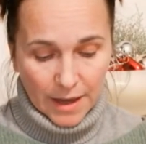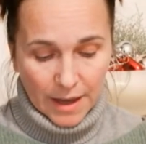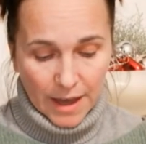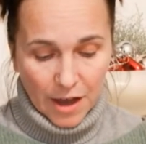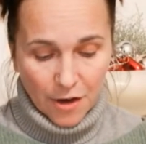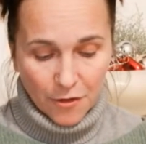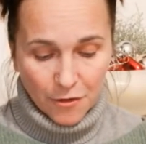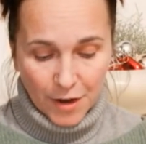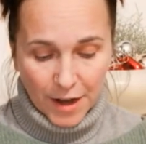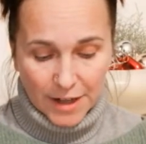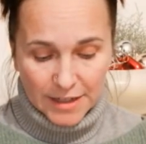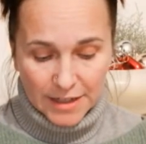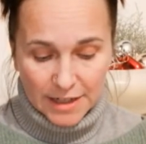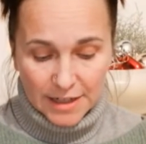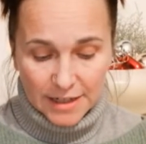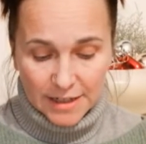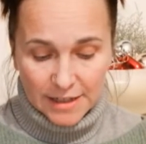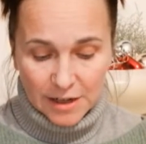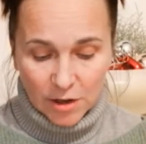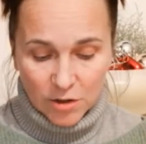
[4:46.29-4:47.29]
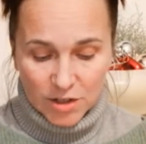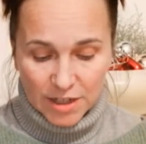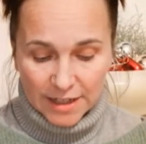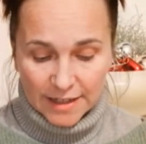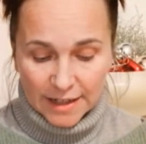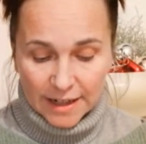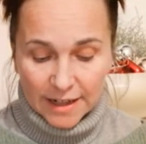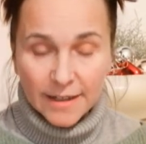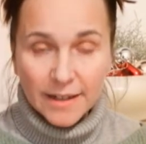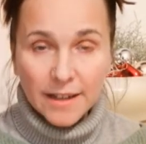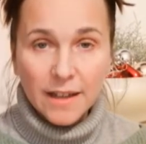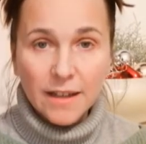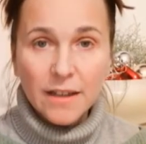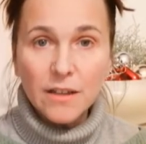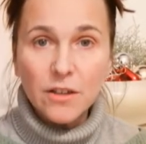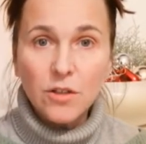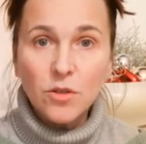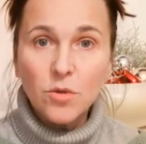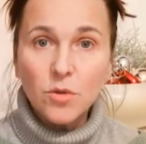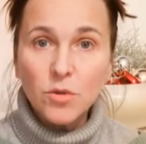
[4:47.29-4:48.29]
Er faltete ihn auseinander
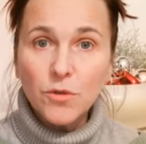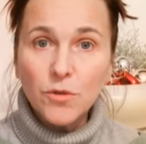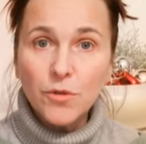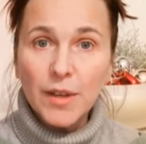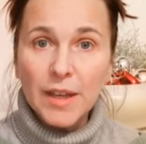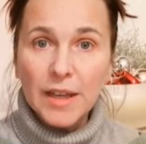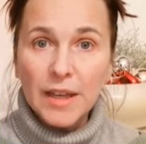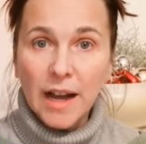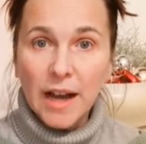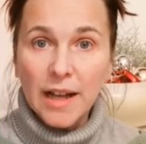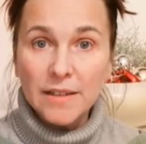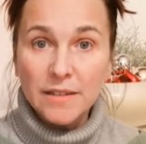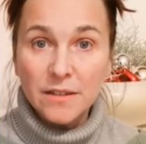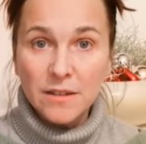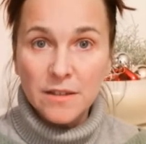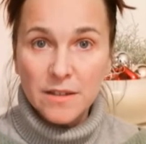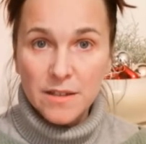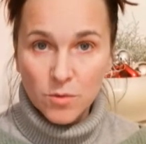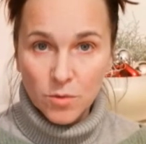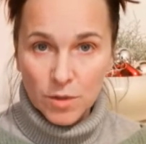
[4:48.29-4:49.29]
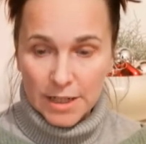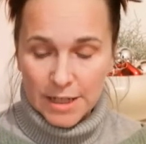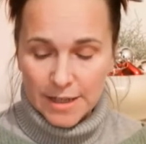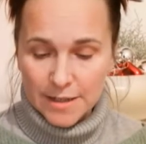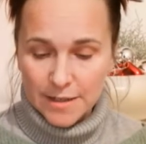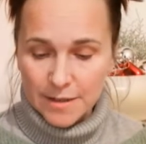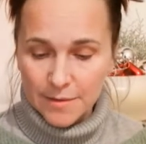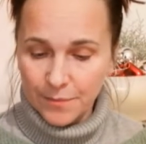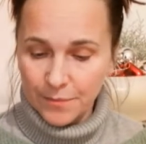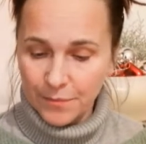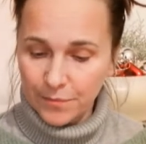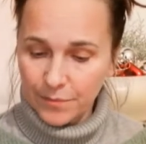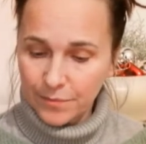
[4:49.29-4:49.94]
und fing an zu lesen.